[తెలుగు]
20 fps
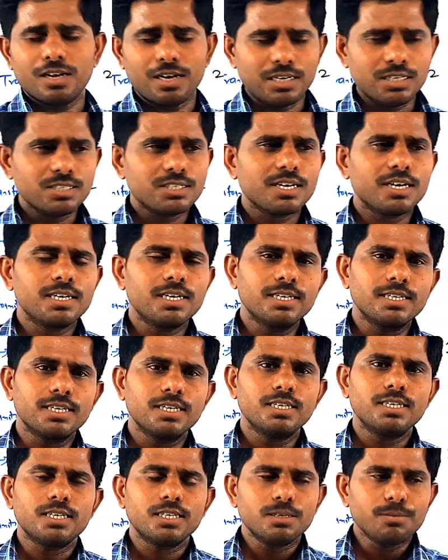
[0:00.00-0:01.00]
గన్ షాట్ అంటే
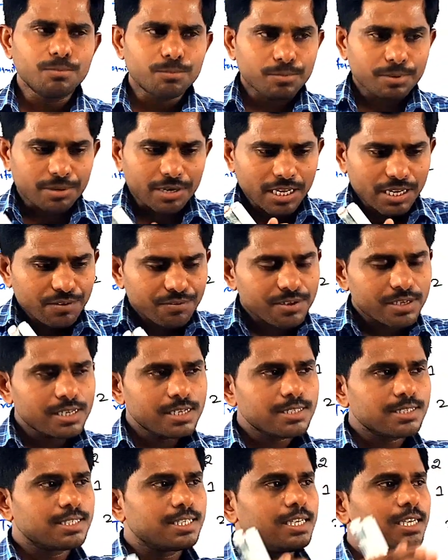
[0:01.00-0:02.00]
ఏంటంటే
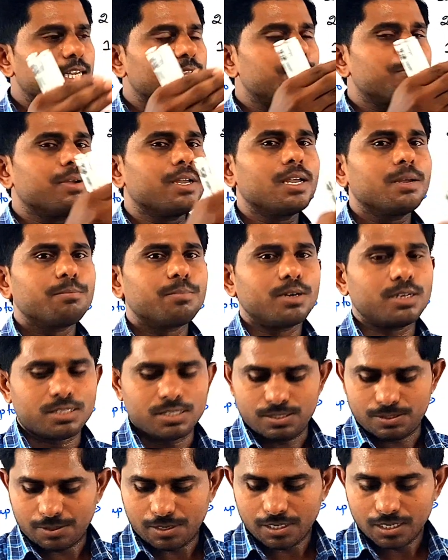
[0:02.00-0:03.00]
ప్రీవియస్ ఇయర్
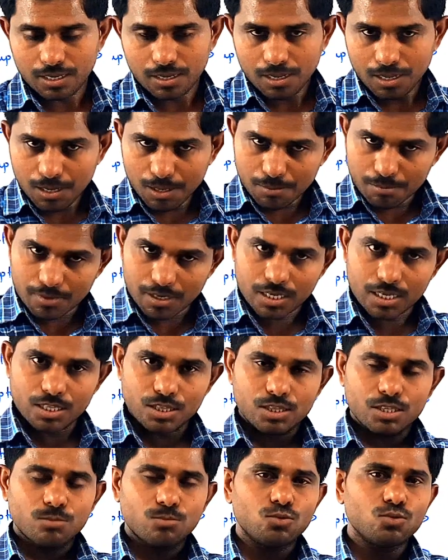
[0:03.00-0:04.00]
పేపర్స్ అంటే మనకి
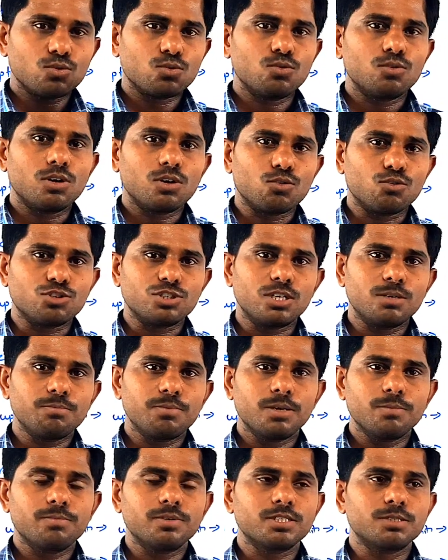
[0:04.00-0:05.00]
ఇంత ముందుకున్న క్వశ్చన్
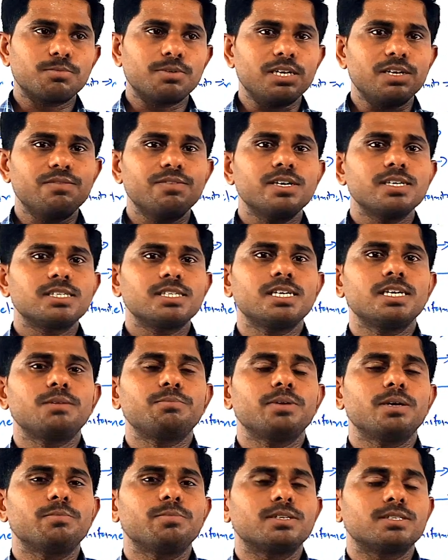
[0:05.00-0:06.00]
పేపర్స్ ప్రీవియస్
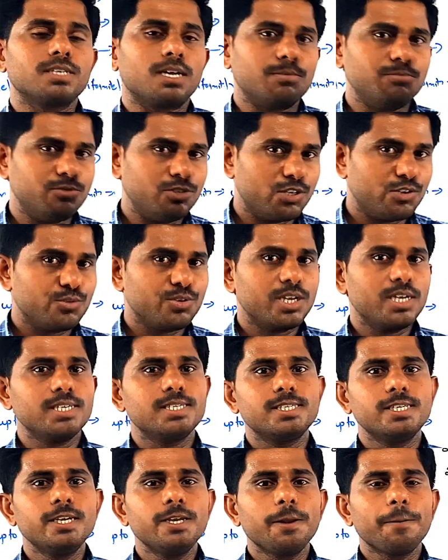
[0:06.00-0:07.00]
ఇయర్ పేపర్స్ అబ్జర్వ్
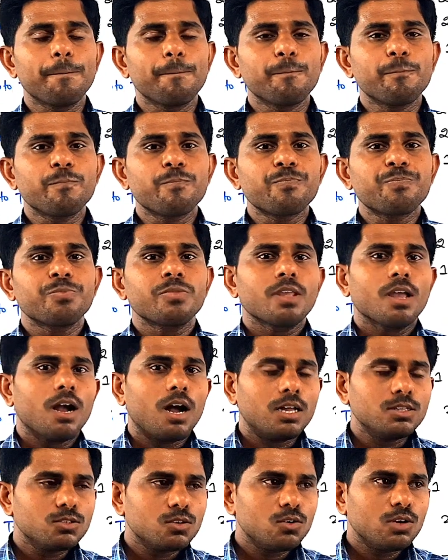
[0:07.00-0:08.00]
చేసి
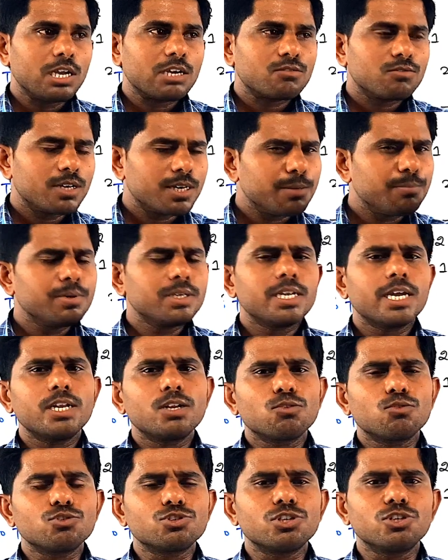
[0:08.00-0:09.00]
అందులో ఎక్కువ రిపీట్
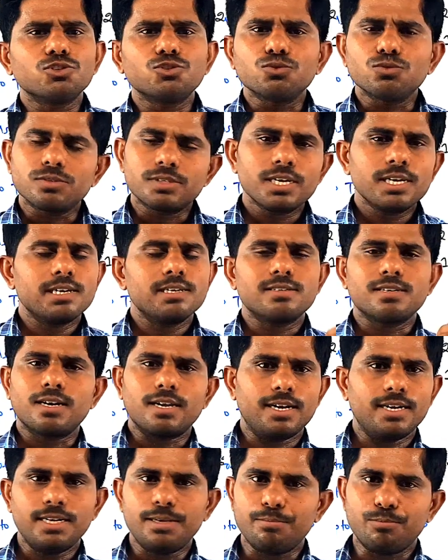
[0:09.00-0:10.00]
అయిన క్వశ్చన్ చూసే ఏ
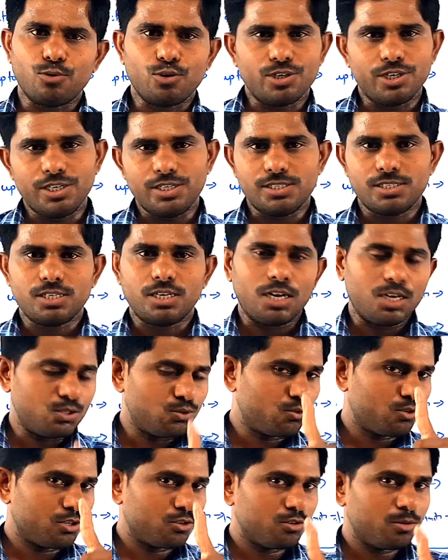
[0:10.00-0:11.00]
సార్ అయినా ఇంపార్టెంట్ ఇస్తారు
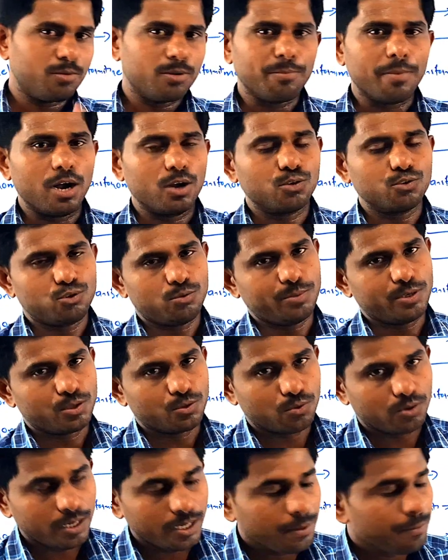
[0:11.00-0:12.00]
అదొకటి కూడా బాగా
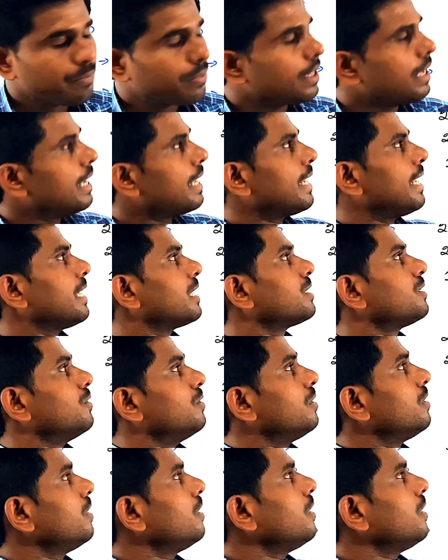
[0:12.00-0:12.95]
గుర్తుపెట్టుకోండి నెక్స్ట్